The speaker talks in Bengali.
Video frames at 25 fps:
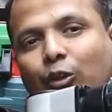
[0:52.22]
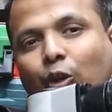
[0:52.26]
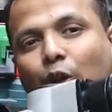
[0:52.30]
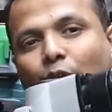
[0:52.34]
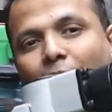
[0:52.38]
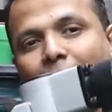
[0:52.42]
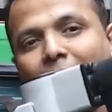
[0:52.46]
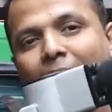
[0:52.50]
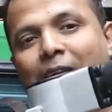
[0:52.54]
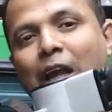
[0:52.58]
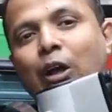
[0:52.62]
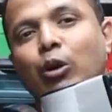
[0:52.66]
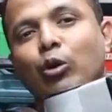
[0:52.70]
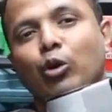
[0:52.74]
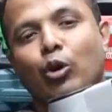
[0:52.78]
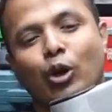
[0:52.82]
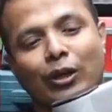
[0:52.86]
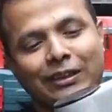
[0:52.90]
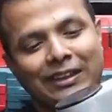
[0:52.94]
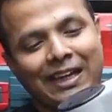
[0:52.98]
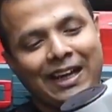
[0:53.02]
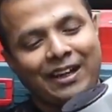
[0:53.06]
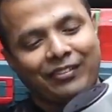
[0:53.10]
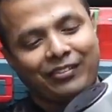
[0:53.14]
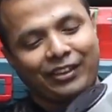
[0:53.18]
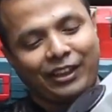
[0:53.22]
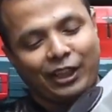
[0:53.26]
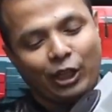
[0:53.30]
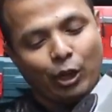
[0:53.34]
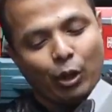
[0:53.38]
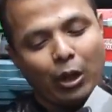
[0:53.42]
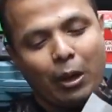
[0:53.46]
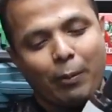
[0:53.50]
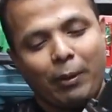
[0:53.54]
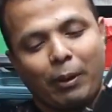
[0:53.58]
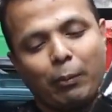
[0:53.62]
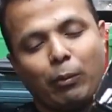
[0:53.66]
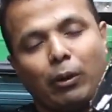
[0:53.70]
তো এখন কথা আছে কেউ
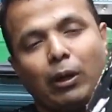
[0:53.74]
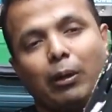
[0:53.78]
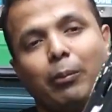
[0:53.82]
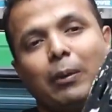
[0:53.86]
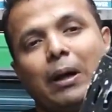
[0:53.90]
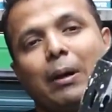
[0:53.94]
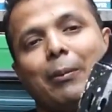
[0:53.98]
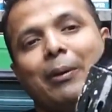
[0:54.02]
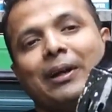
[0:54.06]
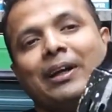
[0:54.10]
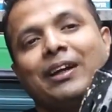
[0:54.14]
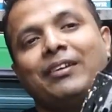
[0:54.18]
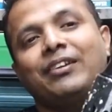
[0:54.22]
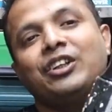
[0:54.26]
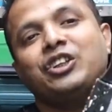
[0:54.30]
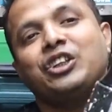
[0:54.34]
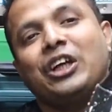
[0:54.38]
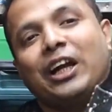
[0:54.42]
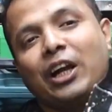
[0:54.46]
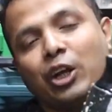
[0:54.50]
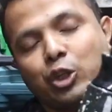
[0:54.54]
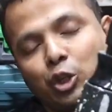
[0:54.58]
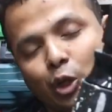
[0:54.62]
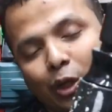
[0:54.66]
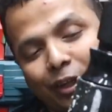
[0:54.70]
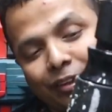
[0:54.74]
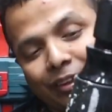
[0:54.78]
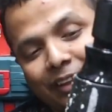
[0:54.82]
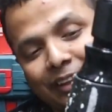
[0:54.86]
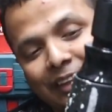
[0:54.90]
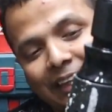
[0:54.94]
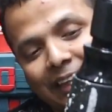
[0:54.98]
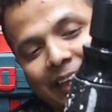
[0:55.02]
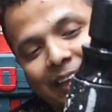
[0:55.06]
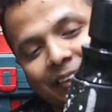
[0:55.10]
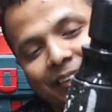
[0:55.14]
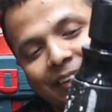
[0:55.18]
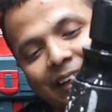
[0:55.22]
আবার বলবে আমার কাছে সাড়ে ছয় হাজার
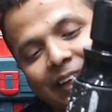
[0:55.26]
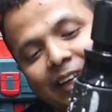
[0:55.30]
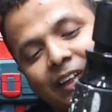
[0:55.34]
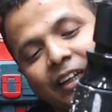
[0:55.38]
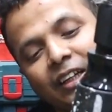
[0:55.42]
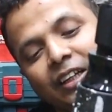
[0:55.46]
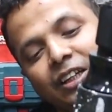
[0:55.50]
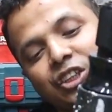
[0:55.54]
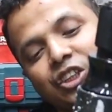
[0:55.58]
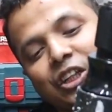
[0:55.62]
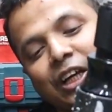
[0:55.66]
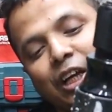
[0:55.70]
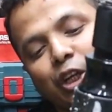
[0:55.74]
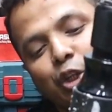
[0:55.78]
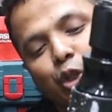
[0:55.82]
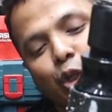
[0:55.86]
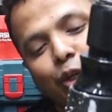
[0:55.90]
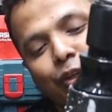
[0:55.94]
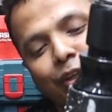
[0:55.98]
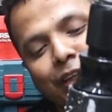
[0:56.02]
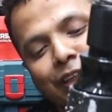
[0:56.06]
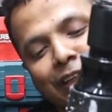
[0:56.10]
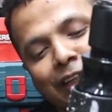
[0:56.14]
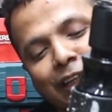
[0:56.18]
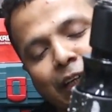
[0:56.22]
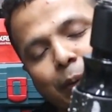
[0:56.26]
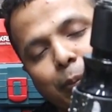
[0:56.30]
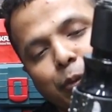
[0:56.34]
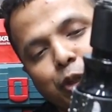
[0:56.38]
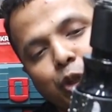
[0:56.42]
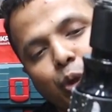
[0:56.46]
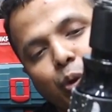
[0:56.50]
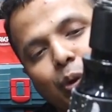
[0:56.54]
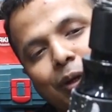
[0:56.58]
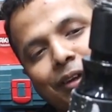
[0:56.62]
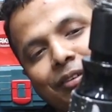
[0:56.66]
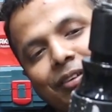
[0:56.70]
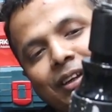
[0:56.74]
টাকা আছে হ্যাঁ সাড়ে ছয় হাজার টাকার
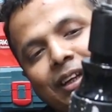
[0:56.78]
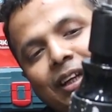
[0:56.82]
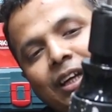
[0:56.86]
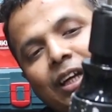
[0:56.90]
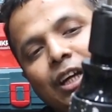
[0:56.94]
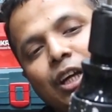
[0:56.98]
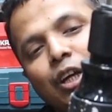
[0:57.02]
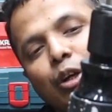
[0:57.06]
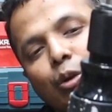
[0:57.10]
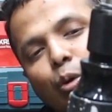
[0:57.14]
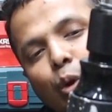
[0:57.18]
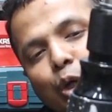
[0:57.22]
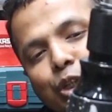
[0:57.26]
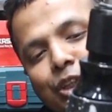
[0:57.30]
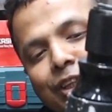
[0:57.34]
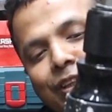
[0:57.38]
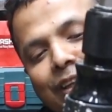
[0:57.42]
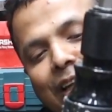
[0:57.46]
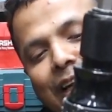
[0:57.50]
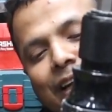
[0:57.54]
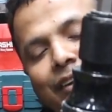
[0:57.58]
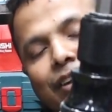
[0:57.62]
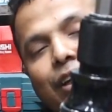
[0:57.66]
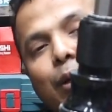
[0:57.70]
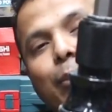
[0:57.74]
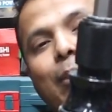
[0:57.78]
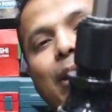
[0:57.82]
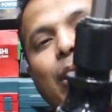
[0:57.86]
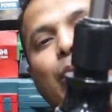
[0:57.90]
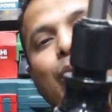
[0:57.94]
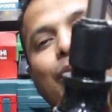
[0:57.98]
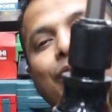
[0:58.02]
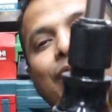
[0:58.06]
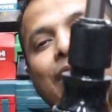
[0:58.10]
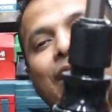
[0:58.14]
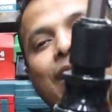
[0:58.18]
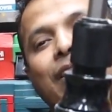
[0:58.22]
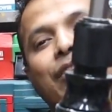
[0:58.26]
মেশিনও আছে দশ হাজার আছে বারো
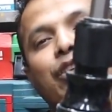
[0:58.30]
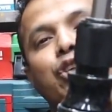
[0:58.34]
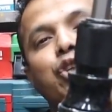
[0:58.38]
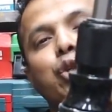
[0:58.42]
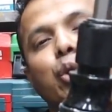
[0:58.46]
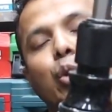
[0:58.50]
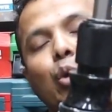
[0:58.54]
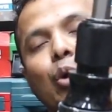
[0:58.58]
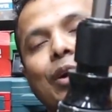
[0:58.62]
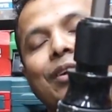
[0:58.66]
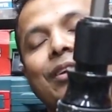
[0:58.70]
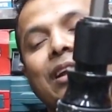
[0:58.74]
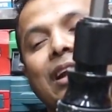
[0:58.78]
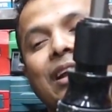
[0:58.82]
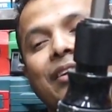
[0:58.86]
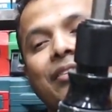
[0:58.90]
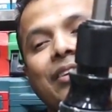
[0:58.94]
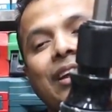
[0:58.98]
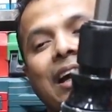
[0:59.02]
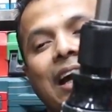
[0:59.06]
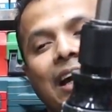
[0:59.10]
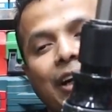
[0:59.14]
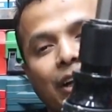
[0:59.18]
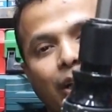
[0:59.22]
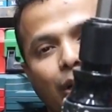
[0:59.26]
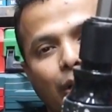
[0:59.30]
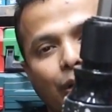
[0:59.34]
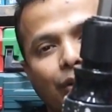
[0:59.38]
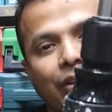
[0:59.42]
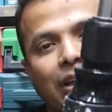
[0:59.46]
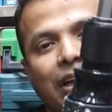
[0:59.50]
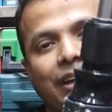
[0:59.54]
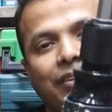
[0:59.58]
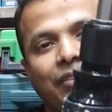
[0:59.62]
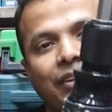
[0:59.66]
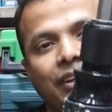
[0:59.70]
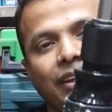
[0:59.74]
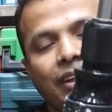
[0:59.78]
হাজার আছে ষোলো হাজার আছে আঠারো
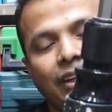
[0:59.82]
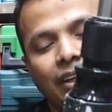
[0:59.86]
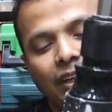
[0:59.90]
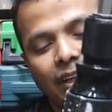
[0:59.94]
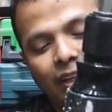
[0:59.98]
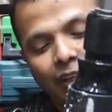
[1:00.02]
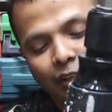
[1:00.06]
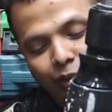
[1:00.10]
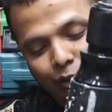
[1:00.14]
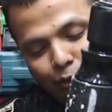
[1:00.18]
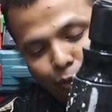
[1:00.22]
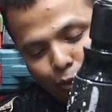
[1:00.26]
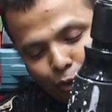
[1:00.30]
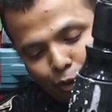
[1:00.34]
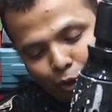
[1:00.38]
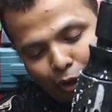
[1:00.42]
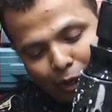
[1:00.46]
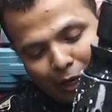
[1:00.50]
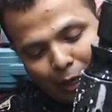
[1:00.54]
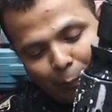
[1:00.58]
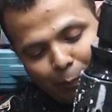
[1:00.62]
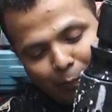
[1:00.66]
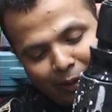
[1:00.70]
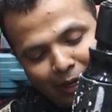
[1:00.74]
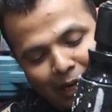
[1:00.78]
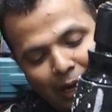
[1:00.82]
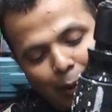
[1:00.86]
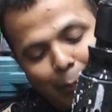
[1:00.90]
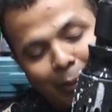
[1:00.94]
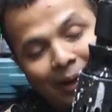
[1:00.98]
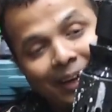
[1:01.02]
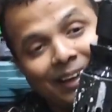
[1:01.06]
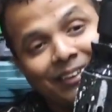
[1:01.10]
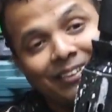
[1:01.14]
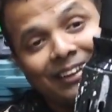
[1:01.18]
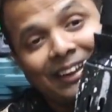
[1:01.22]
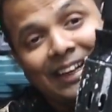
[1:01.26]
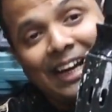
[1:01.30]
হাজার আছে তো আপনারা
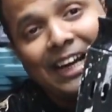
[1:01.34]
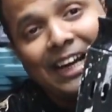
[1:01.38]
আমার কাছে